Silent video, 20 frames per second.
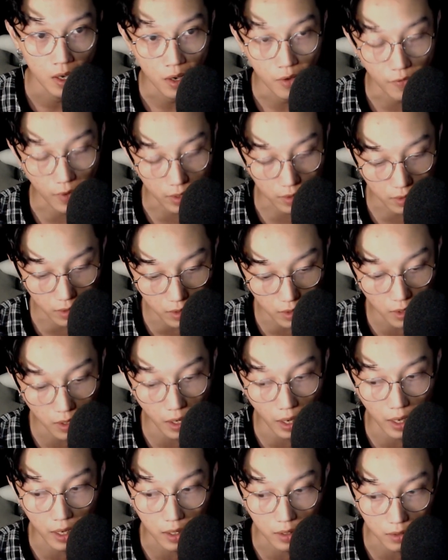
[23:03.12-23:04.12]
Và từng
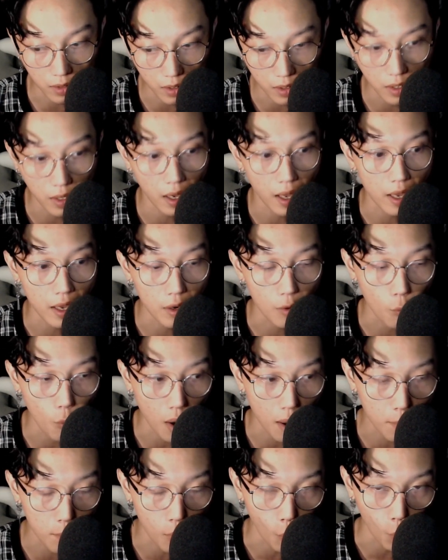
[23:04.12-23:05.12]
ngày
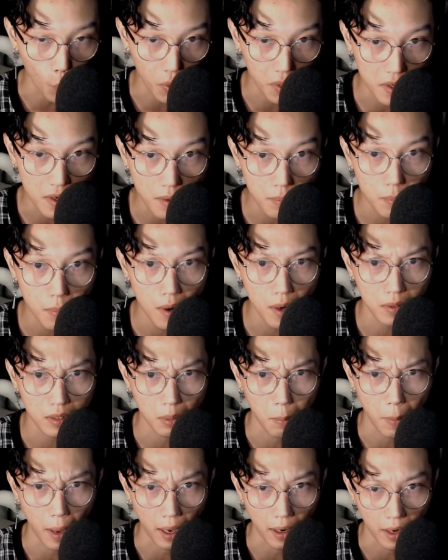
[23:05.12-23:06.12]
qua mỗi cái giấc mơ thì
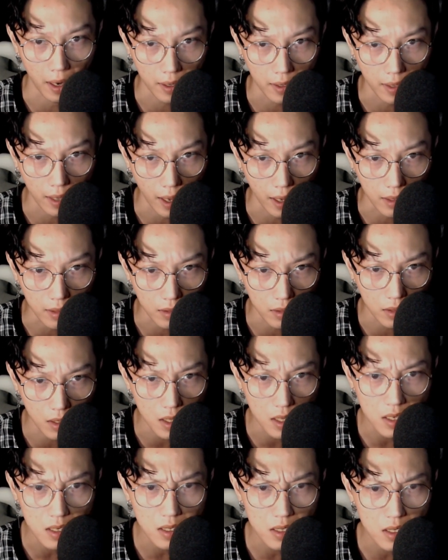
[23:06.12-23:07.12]
bạn lại càng
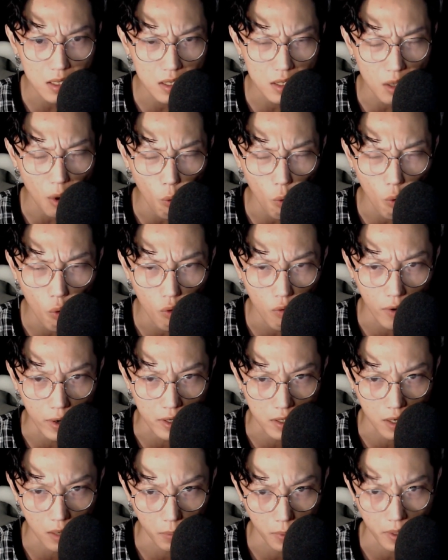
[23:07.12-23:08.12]
tiến sâu vào
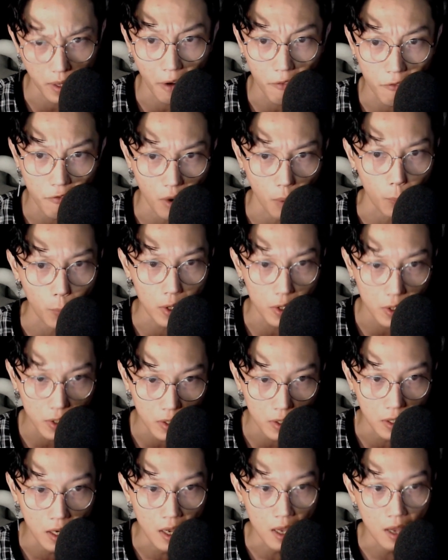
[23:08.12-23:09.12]
trong cái căn phòng đó
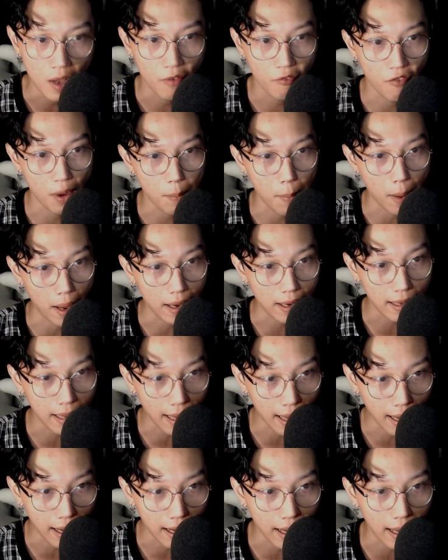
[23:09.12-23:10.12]
hơn. Và bạn
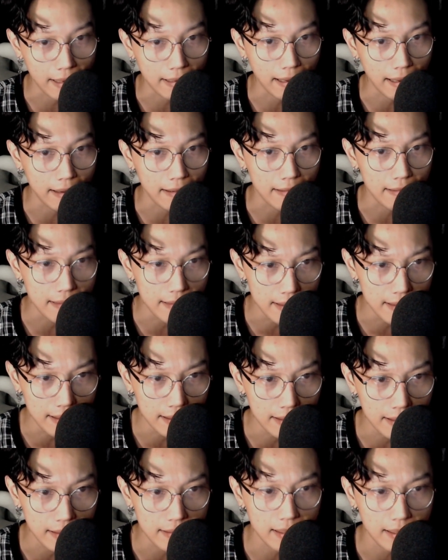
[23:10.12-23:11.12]
càng ngày càng
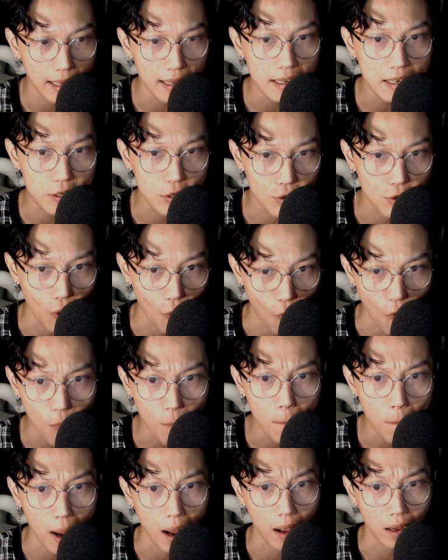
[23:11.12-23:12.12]
nhìn thấy rõ
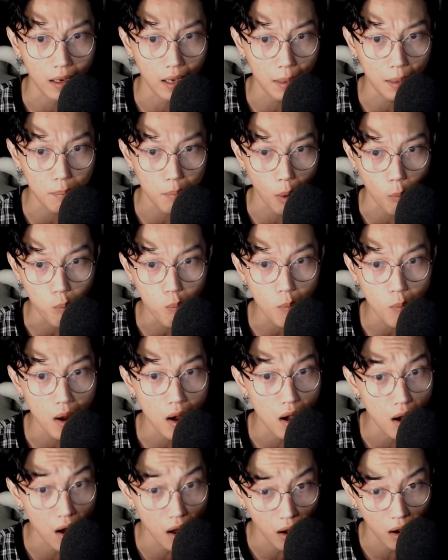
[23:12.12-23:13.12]
mặt cái bóng mà
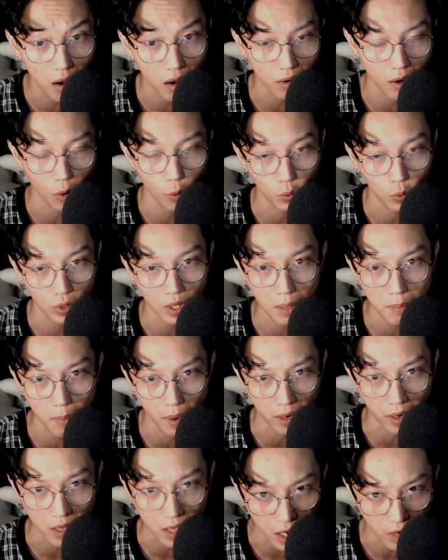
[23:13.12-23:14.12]
lần đầu tiên
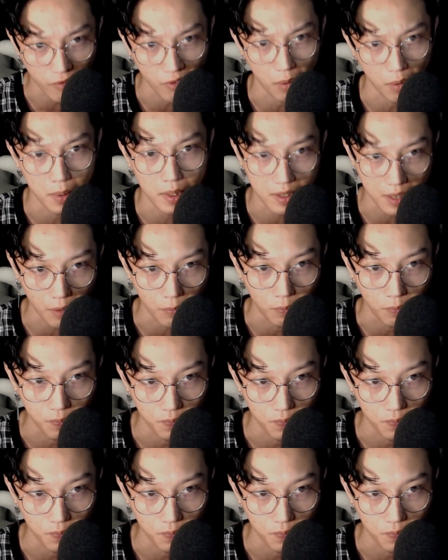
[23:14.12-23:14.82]
bạn nhìn vào bên trong.